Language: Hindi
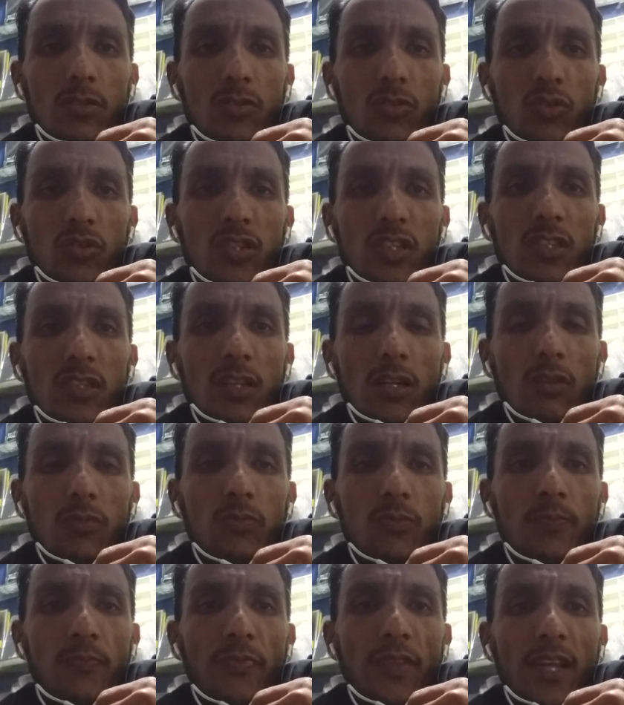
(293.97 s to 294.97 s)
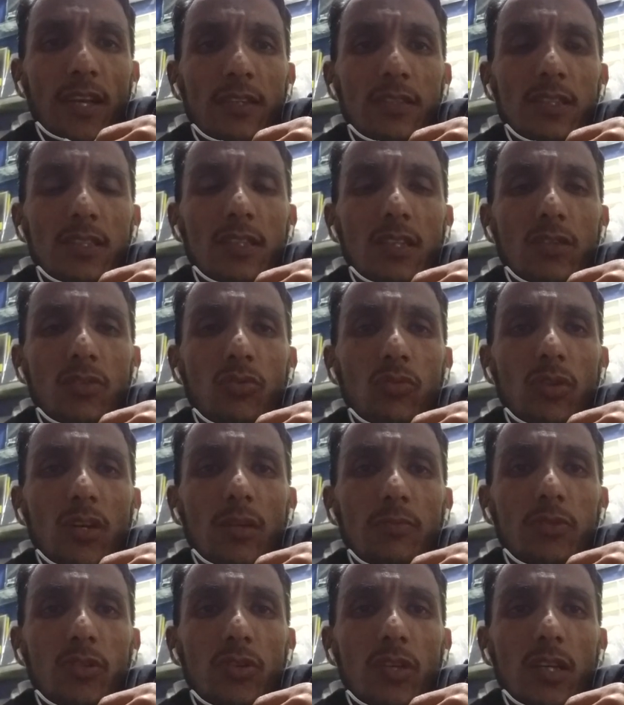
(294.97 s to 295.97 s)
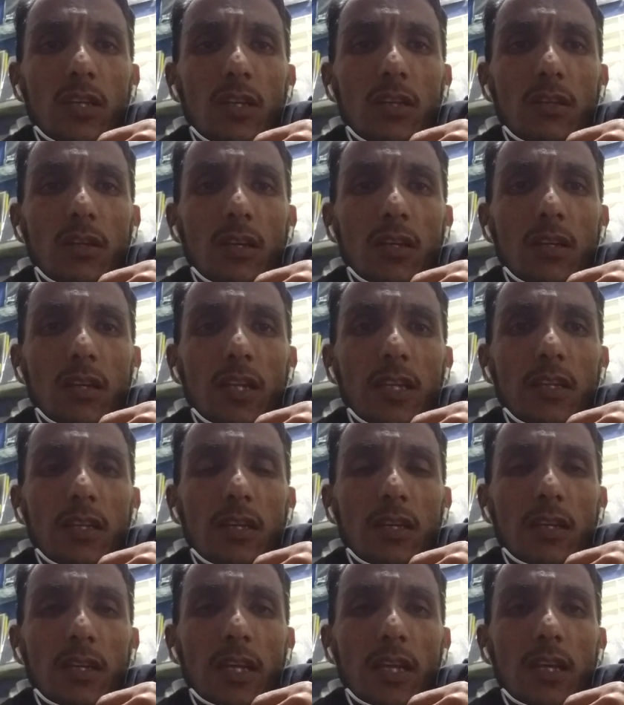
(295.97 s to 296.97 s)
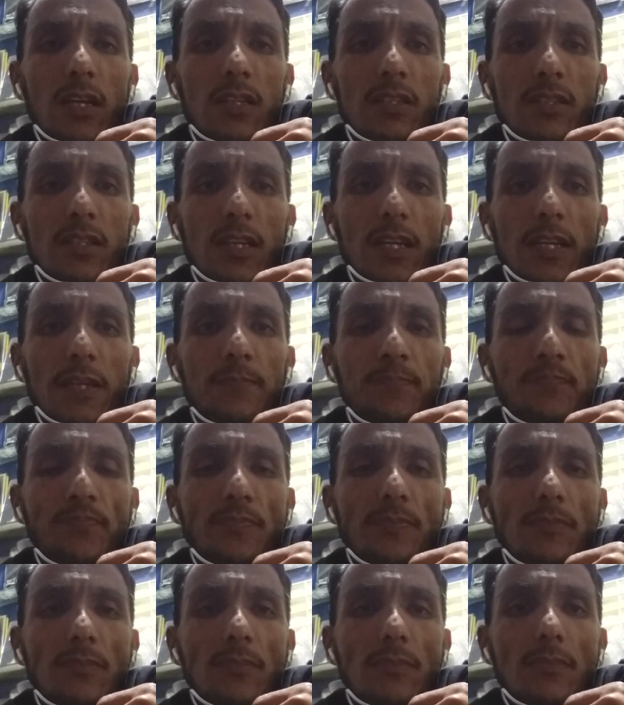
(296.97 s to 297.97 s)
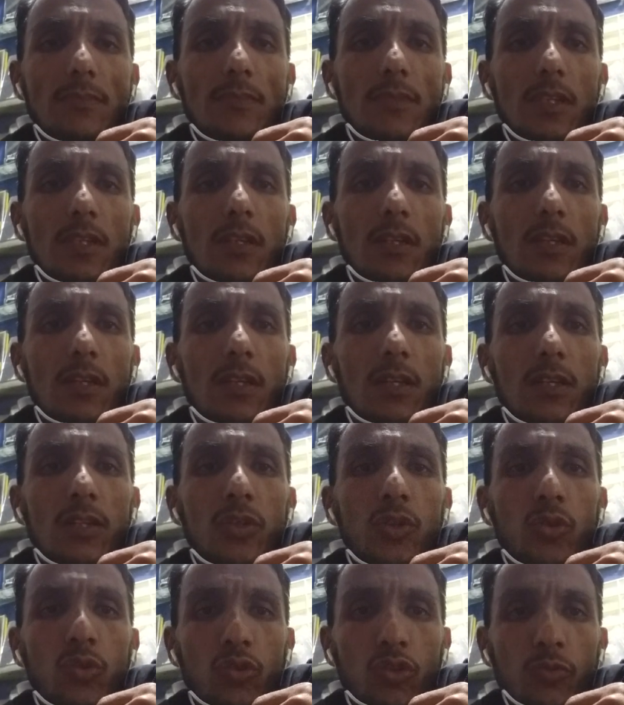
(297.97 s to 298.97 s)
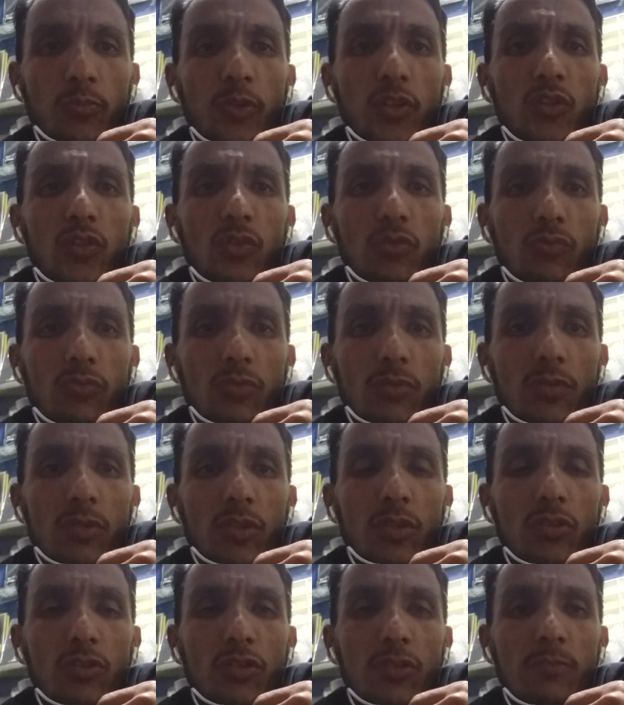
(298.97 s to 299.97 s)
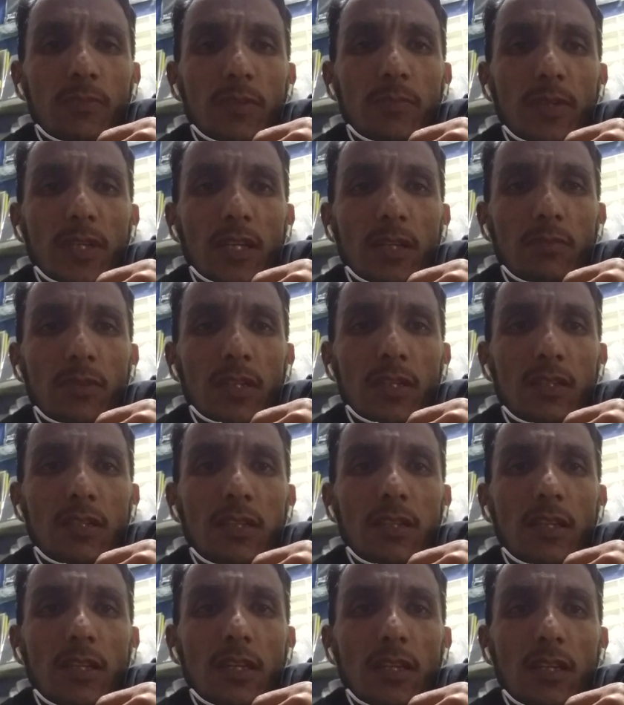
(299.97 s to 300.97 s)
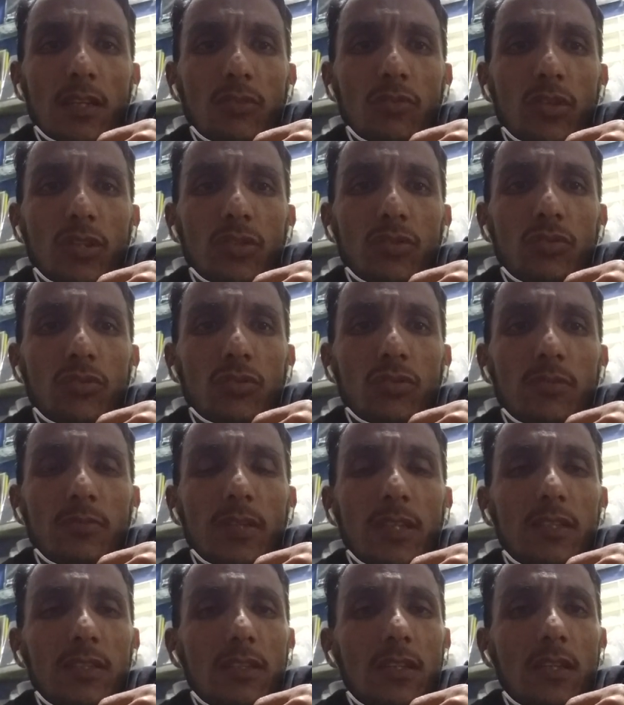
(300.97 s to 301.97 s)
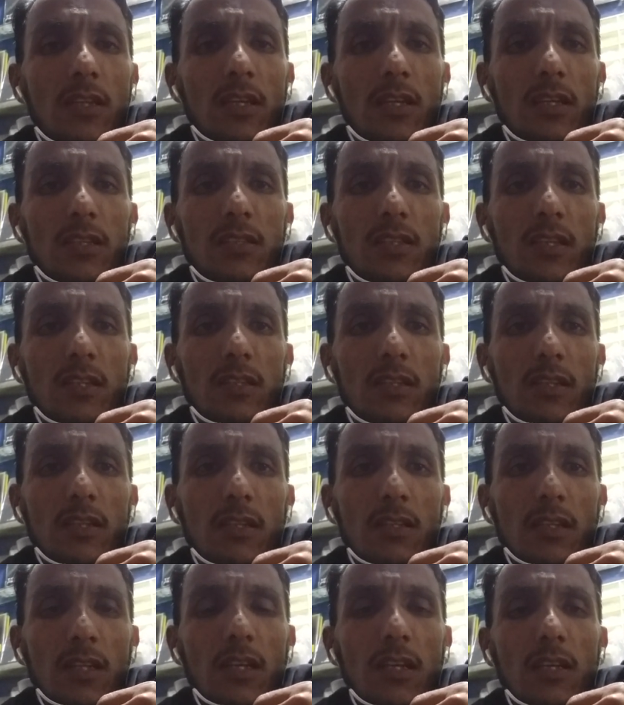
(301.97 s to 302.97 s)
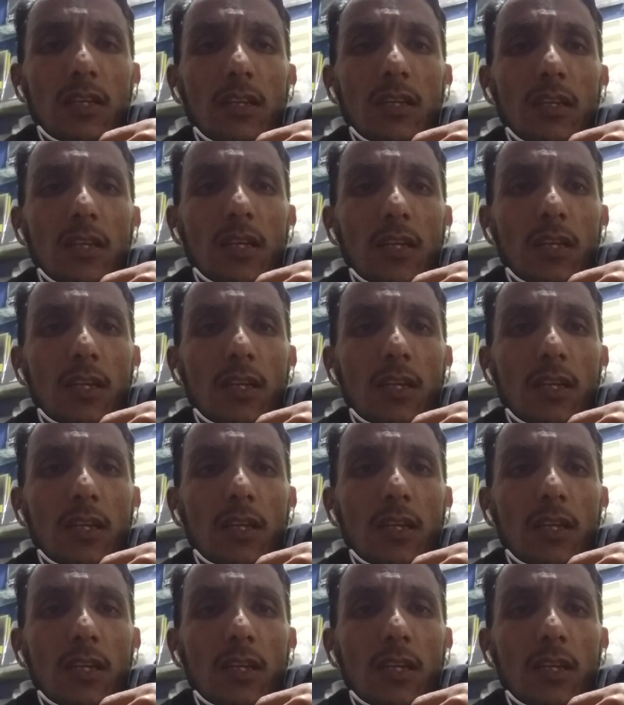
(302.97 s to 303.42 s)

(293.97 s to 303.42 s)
सोर्सेज लाऊँ जिसके थ्रू आप जो है ऑनलाइन अर्निंग कर सकें यूट्यूब के थ्रू यूट्यूब में बार बार इसलिए कह रहा हूँ कि यूट्यूब एक ऐसा अथेंटिक है